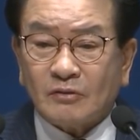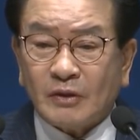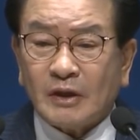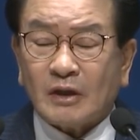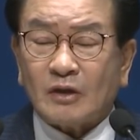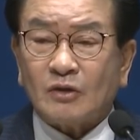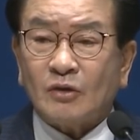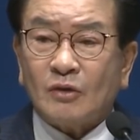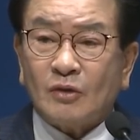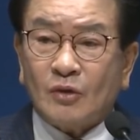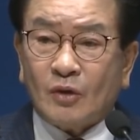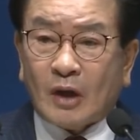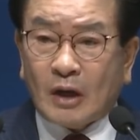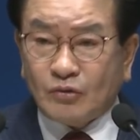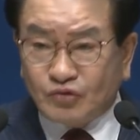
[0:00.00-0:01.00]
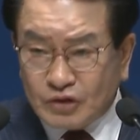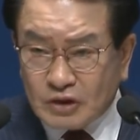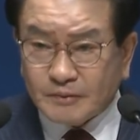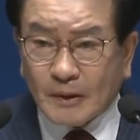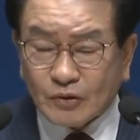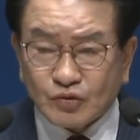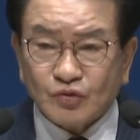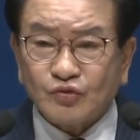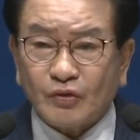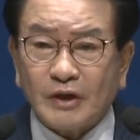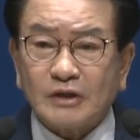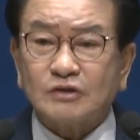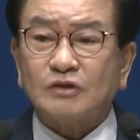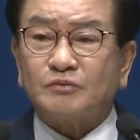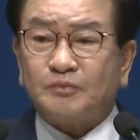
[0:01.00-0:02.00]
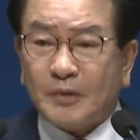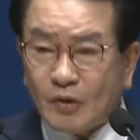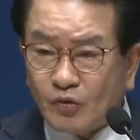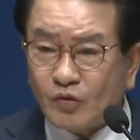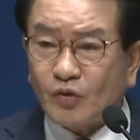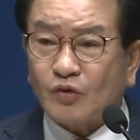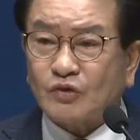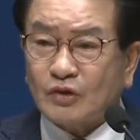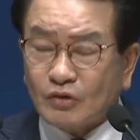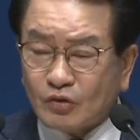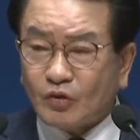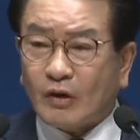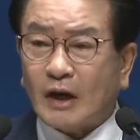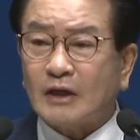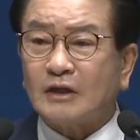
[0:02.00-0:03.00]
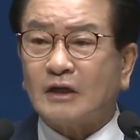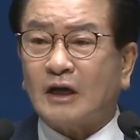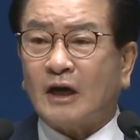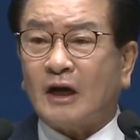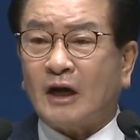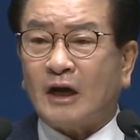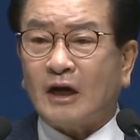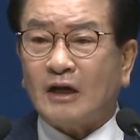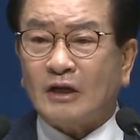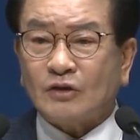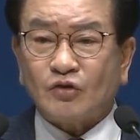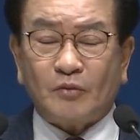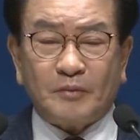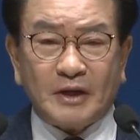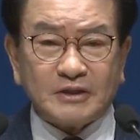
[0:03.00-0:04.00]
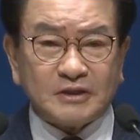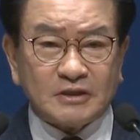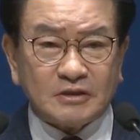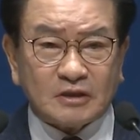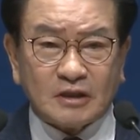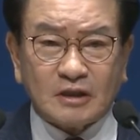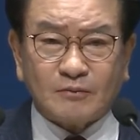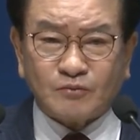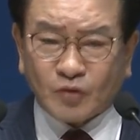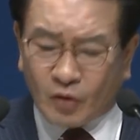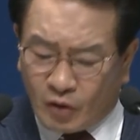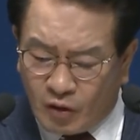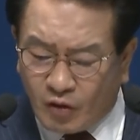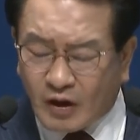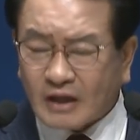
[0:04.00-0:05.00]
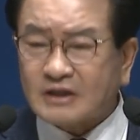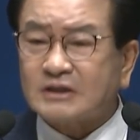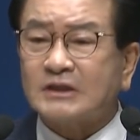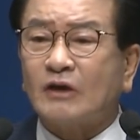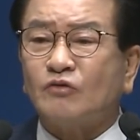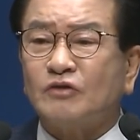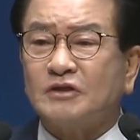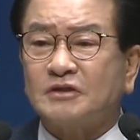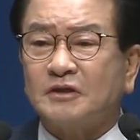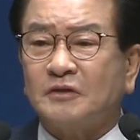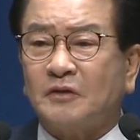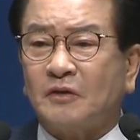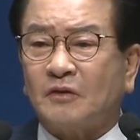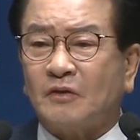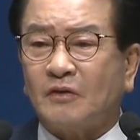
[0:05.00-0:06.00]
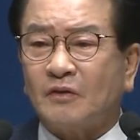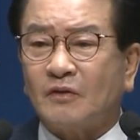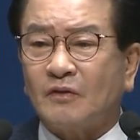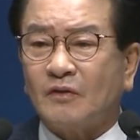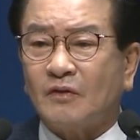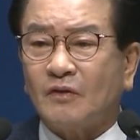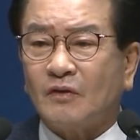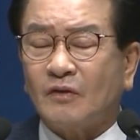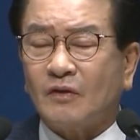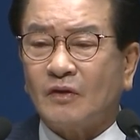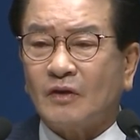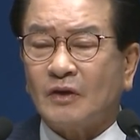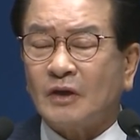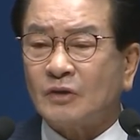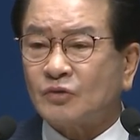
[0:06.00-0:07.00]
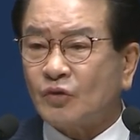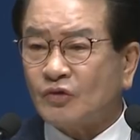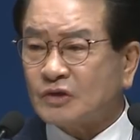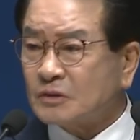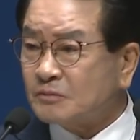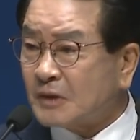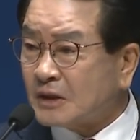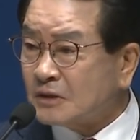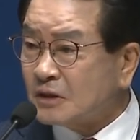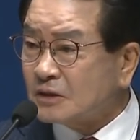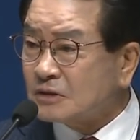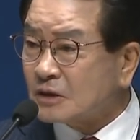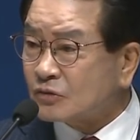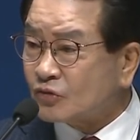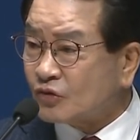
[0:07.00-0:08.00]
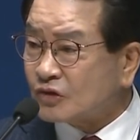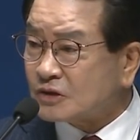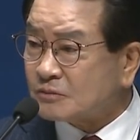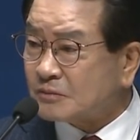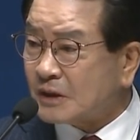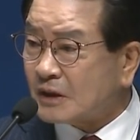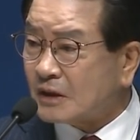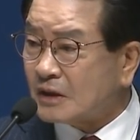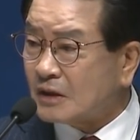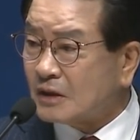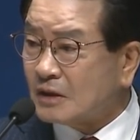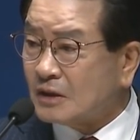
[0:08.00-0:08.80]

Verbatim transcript: 왜? 알투시 방송 통해서 배우고 듣고 하니까 또 메시지 흐름 똑같이 잡고 있어요. 이 통신망, 영적 통신망.